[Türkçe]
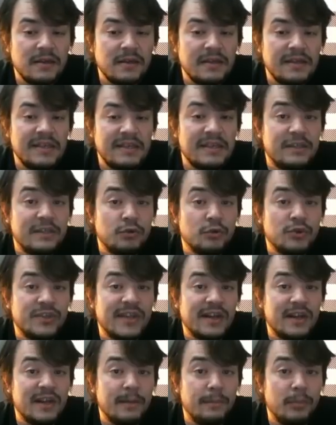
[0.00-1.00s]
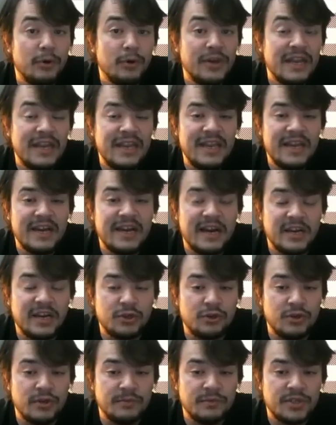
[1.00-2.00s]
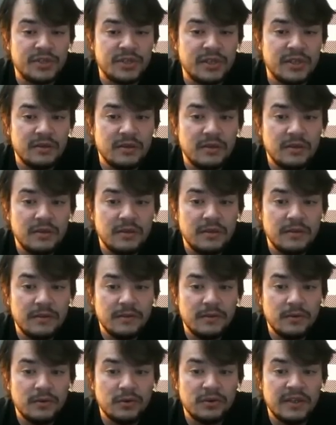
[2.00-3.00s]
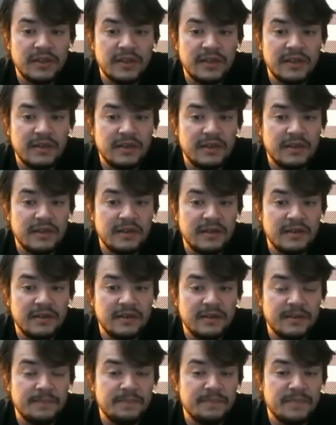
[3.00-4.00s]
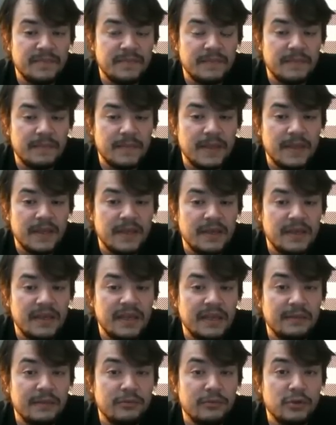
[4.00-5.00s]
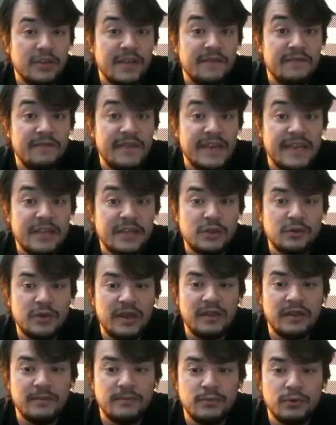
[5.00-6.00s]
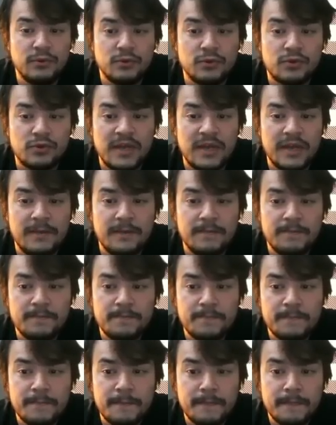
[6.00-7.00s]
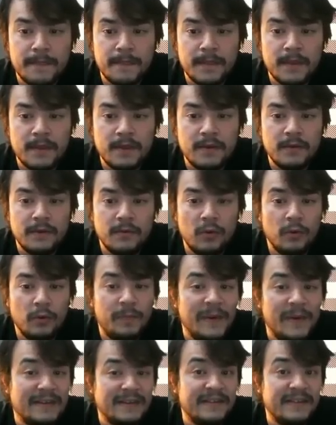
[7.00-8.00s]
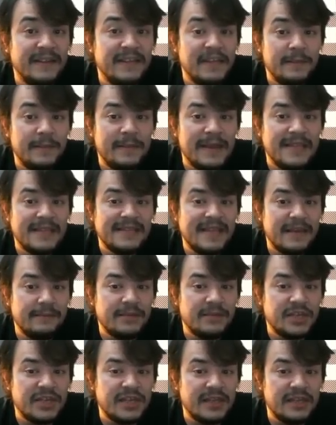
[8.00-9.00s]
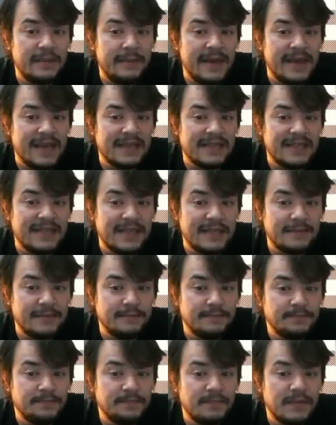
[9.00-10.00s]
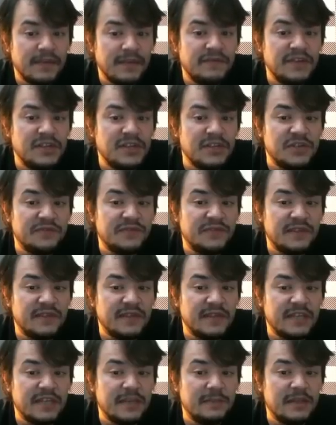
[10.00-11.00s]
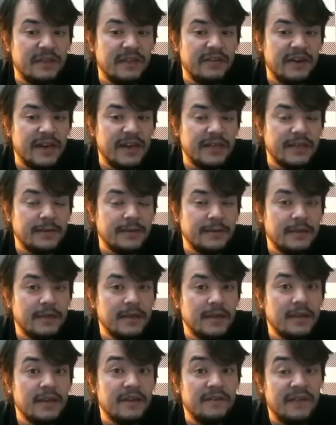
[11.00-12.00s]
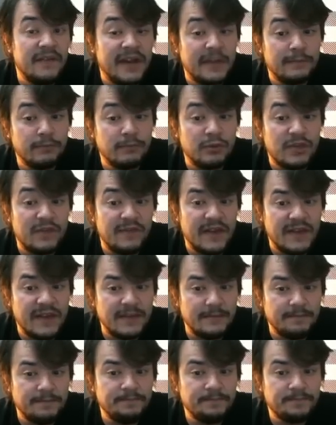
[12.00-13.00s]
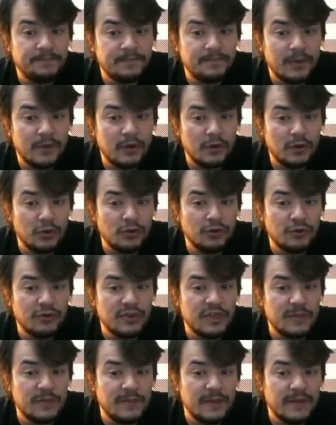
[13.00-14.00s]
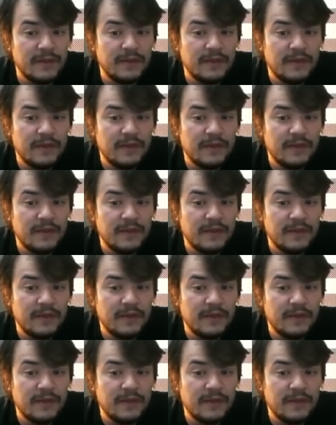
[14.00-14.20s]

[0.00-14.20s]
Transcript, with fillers: Itruzaga Bonelli'ye karşı oynamıştı. O da e, yanılmıyorsam Venezuelalı büyük usta. O partide yine benzer bir şekilde beyazlar fil çiftini rakibine vererek fakat bu sefer gördüğünüz gibi